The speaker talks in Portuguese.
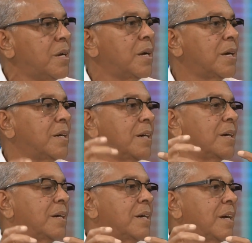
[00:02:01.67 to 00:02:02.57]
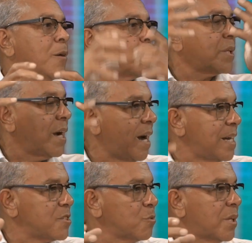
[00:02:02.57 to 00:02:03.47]
é, é um
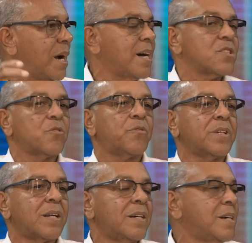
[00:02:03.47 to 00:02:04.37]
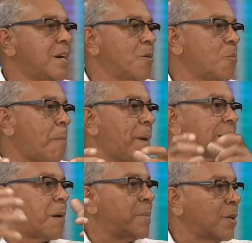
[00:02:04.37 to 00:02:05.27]
terraço, o terraço vira um
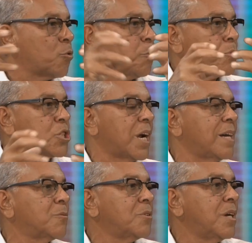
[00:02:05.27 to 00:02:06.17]
apartamento, um puxado,